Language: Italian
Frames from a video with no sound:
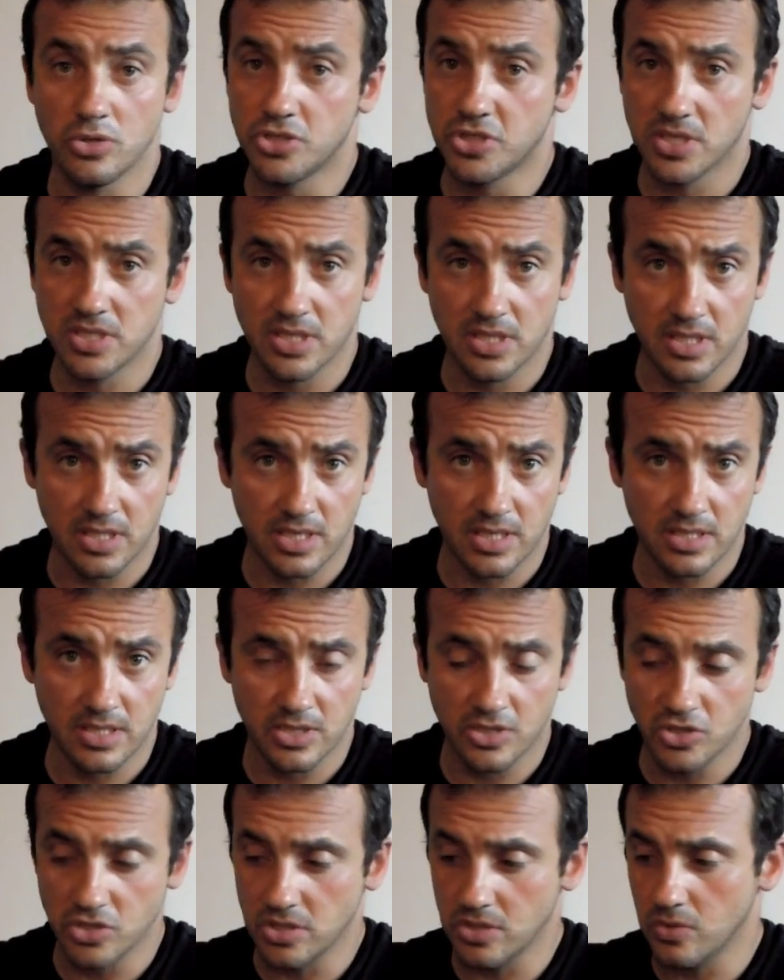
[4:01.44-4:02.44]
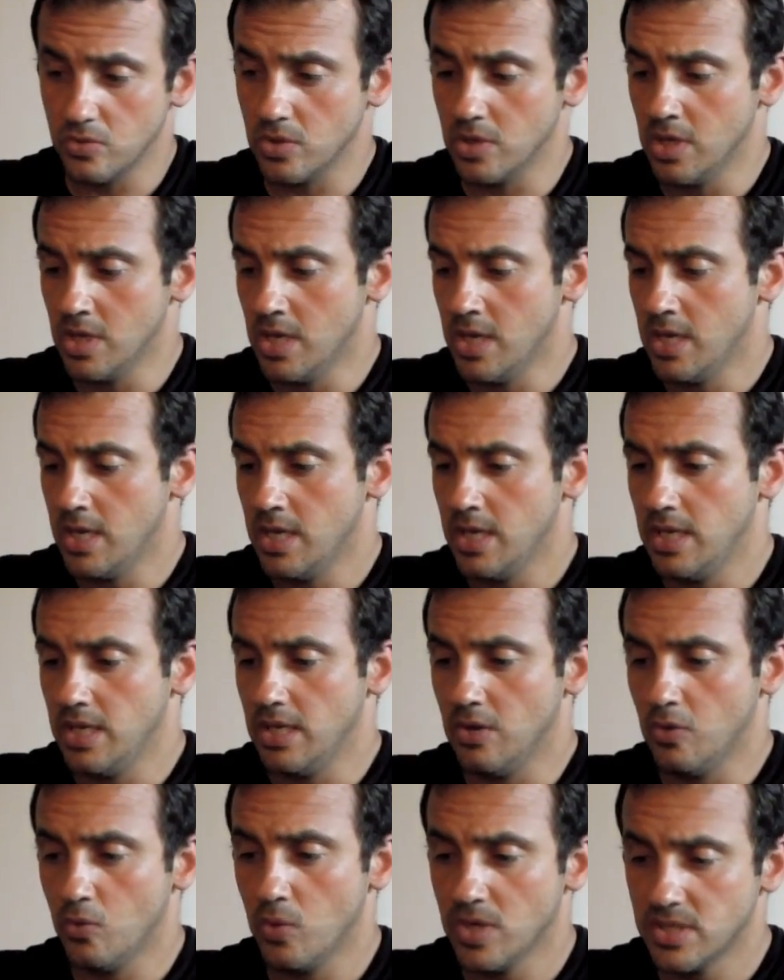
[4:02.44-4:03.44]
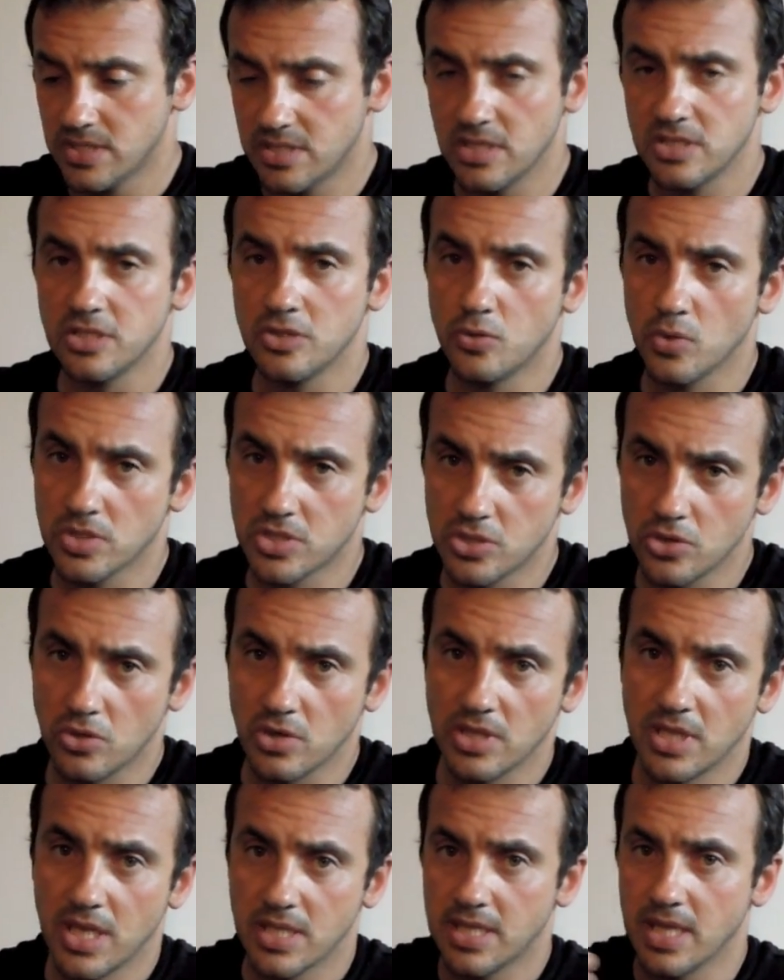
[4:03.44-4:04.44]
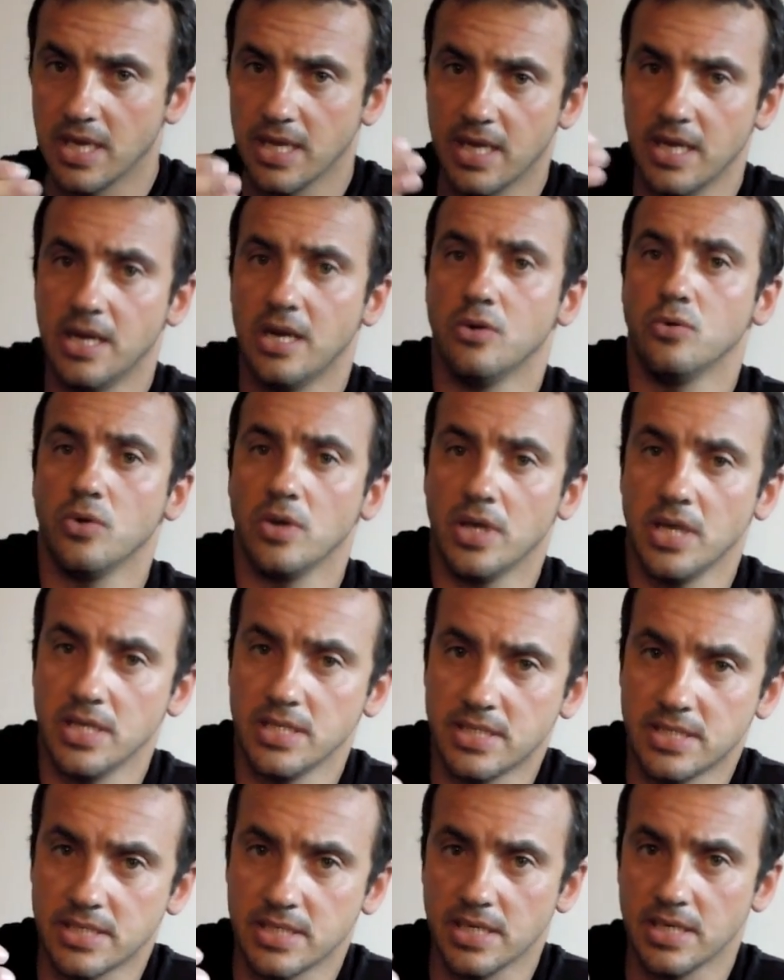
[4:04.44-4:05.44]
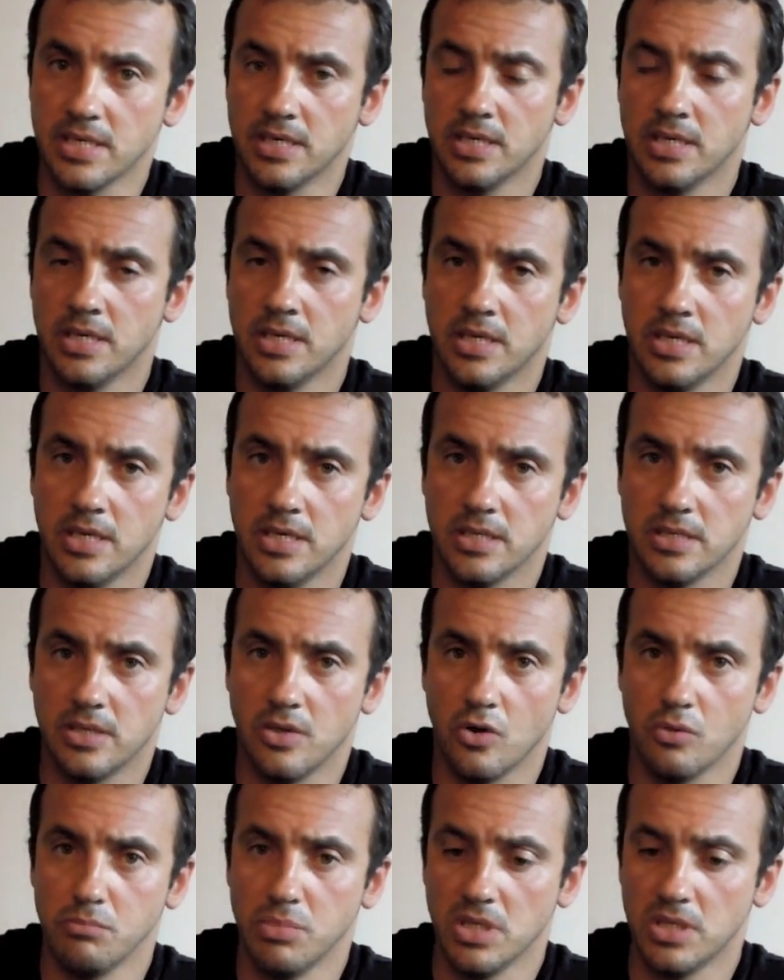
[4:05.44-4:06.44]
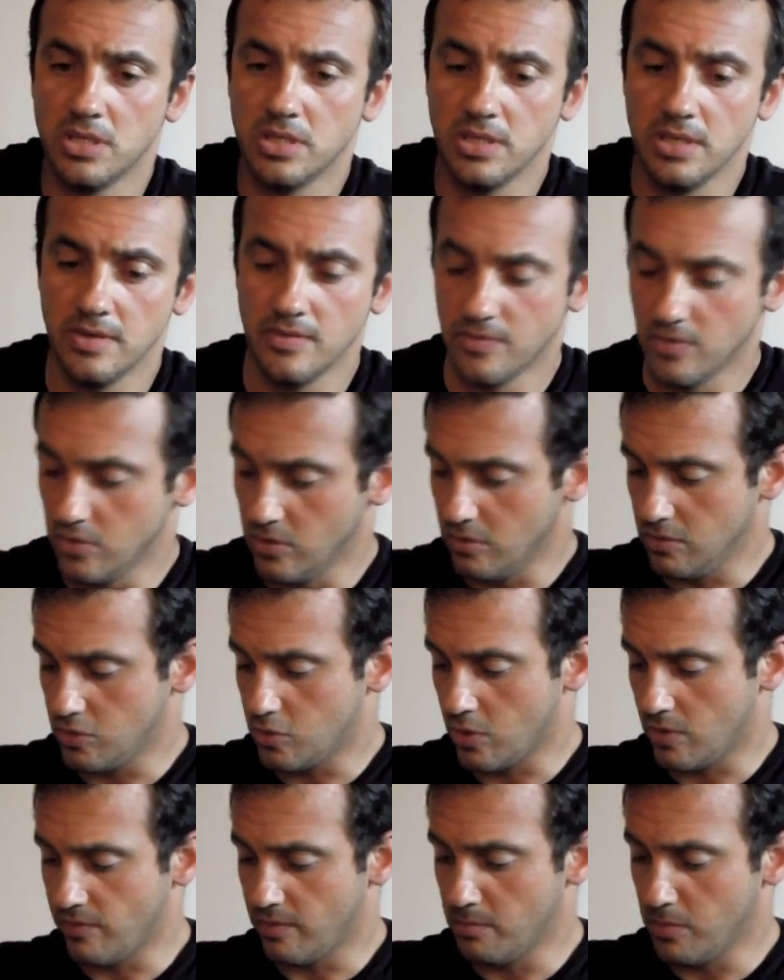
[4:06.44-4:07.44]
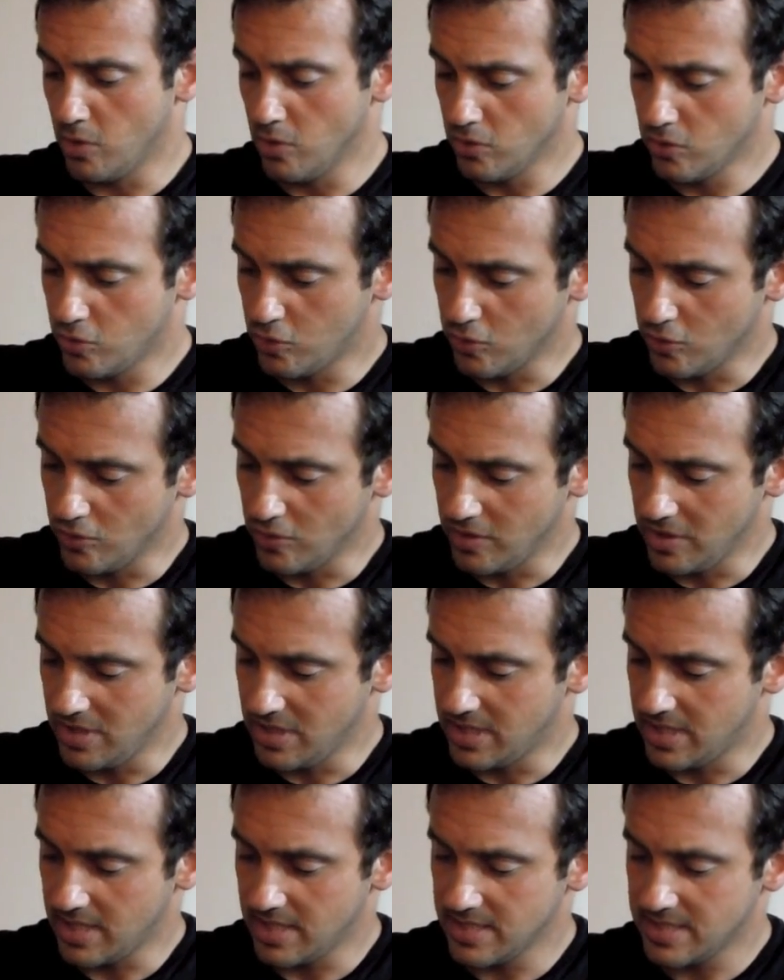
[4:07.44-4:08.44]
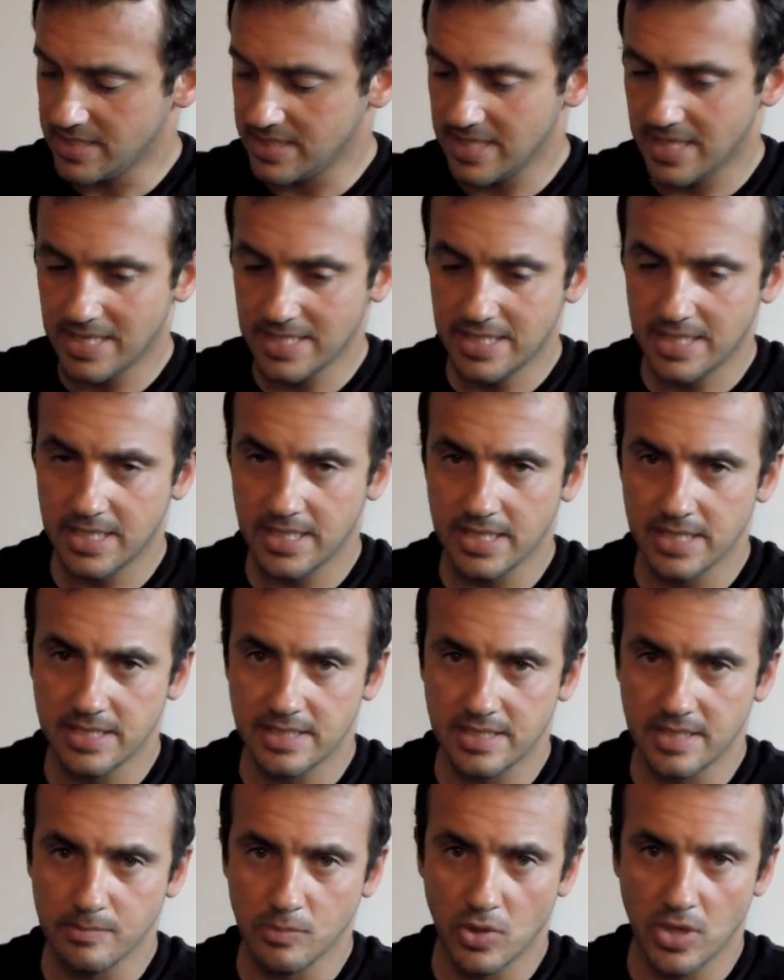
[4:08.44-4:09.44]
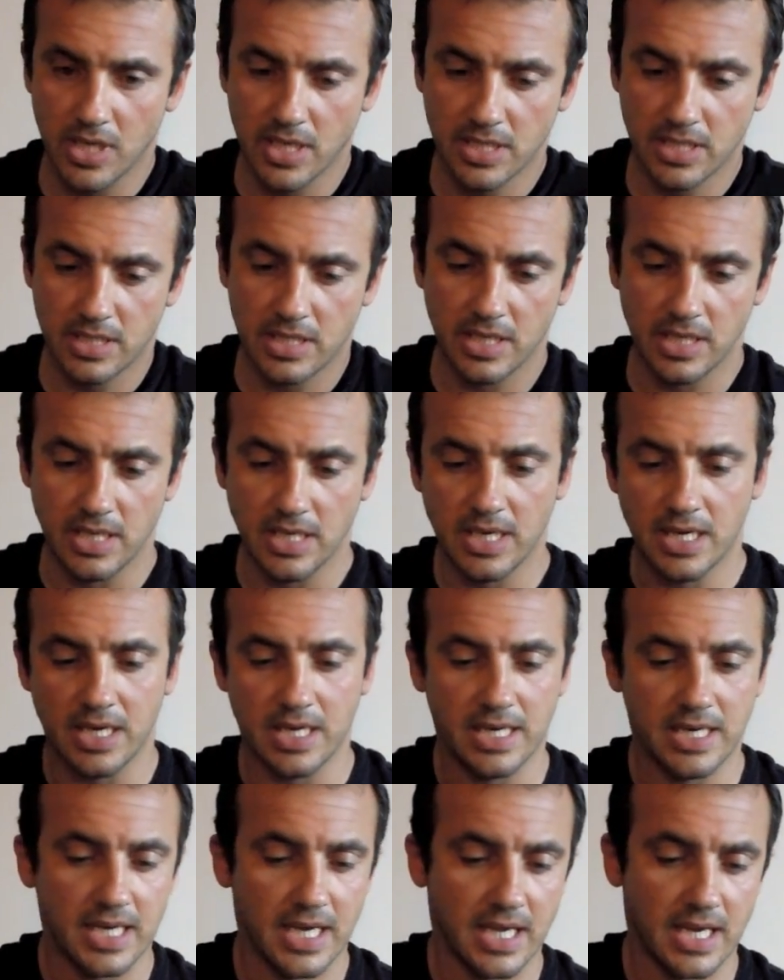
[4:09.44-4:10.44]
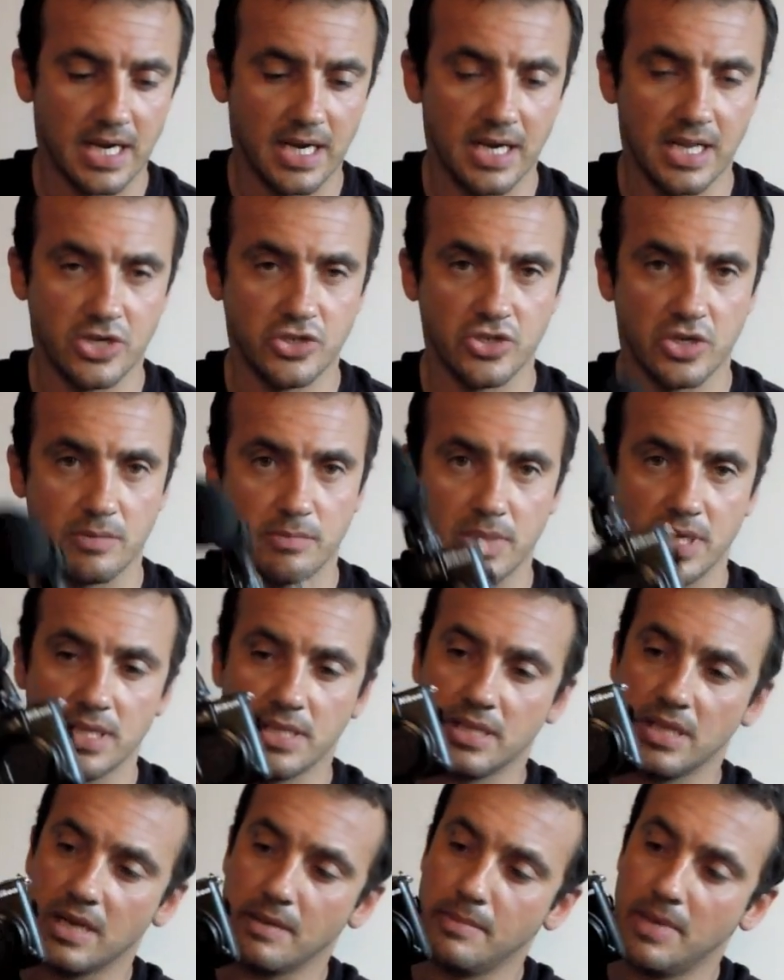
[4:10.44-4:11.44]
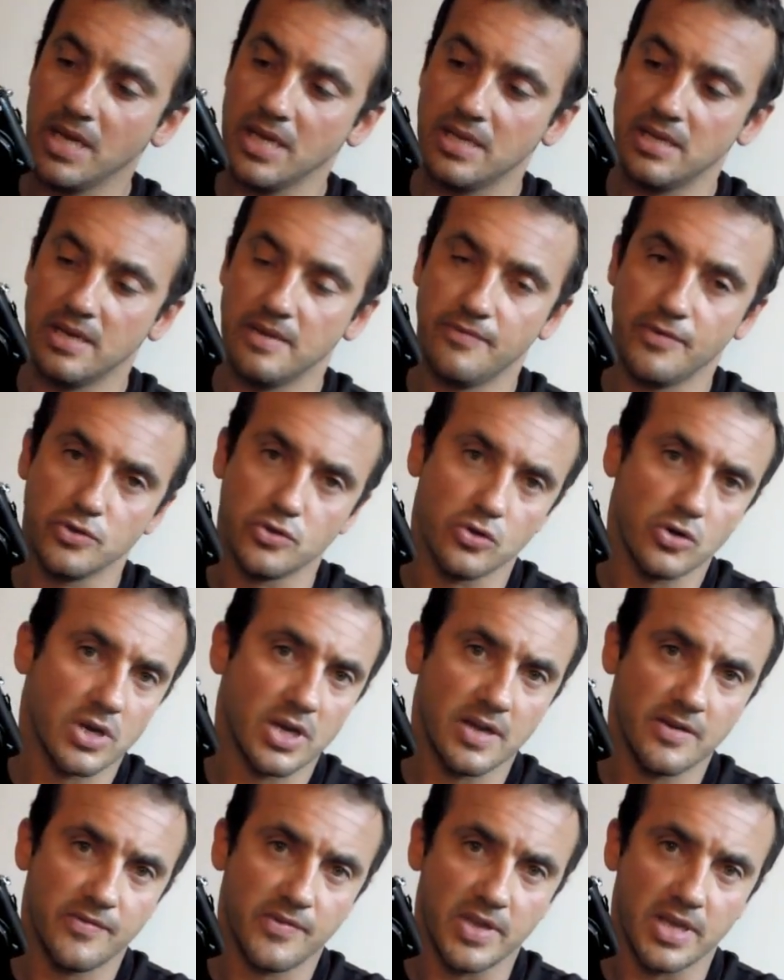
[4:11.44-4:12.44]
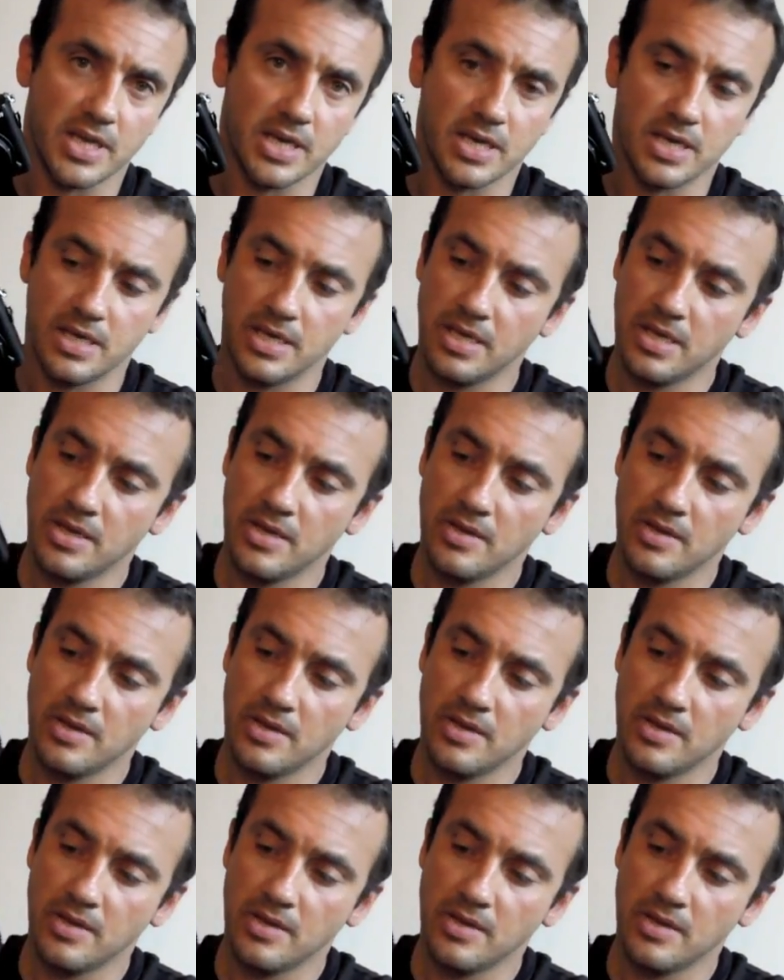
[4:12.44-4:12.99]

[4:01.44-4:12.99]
o il 17-35. In queste situazioni, data anche la lunghezza dell'obiettivo, trovo molto interessante e stimolante inclinare leggermente la macchina fotografica